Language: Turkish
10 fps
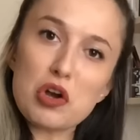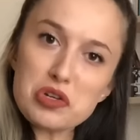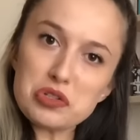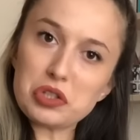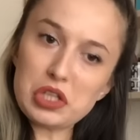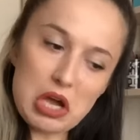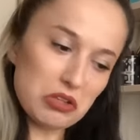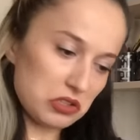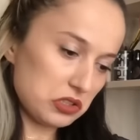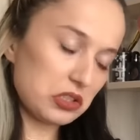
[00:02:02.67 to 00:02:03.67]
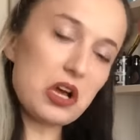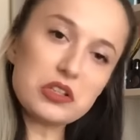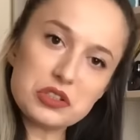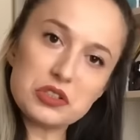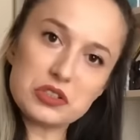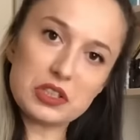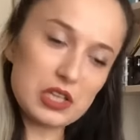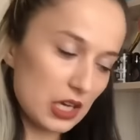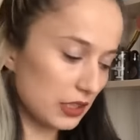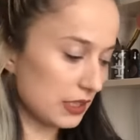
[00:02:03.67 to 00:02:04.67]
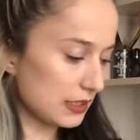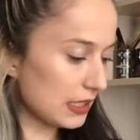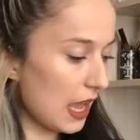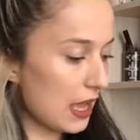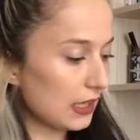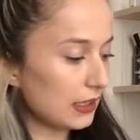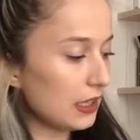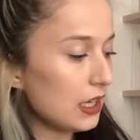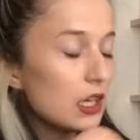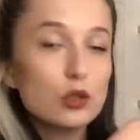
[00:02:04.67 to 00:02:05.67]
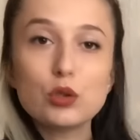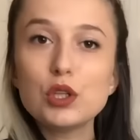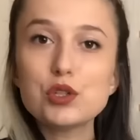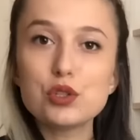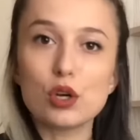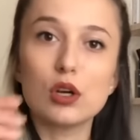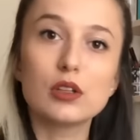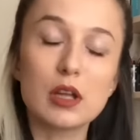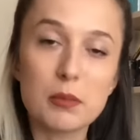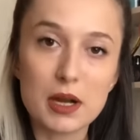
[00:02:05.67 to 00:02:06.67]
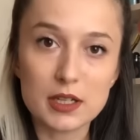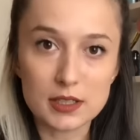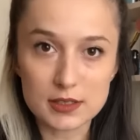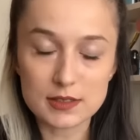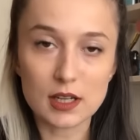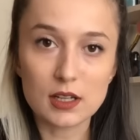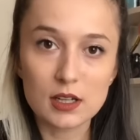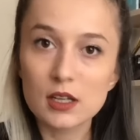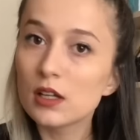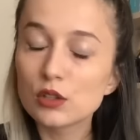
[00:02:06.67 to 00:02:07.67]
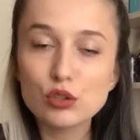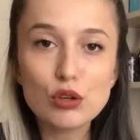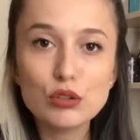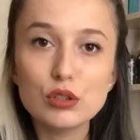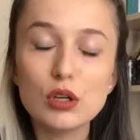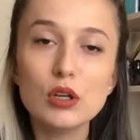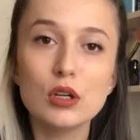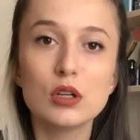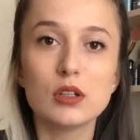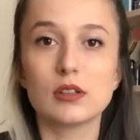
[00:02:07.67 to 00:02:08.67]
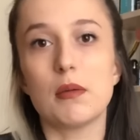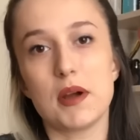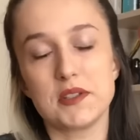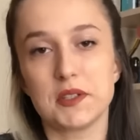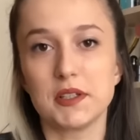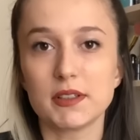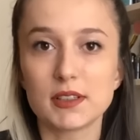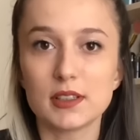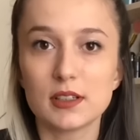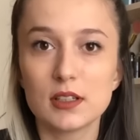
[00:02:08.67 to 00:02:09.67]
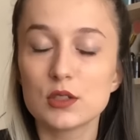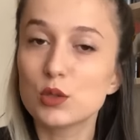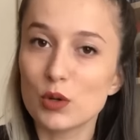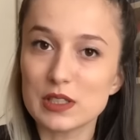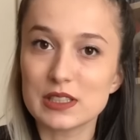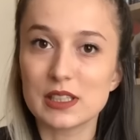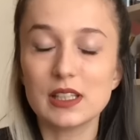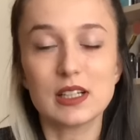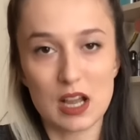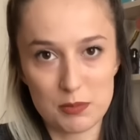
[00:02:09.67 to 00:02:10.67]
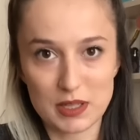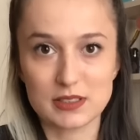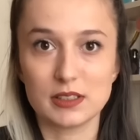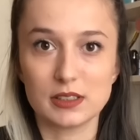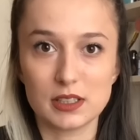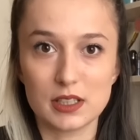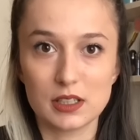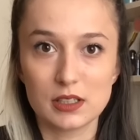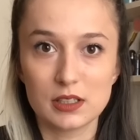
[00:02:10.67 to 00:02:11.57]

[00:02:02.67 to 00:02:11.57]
karındaki yağlarınız, kalçanızdaki yağlarınız geldi. Dolaşıyor damarlarınızda. Ne oluyor? Damar tıkanıklığı. Sonrasında da kalp hastalıkları.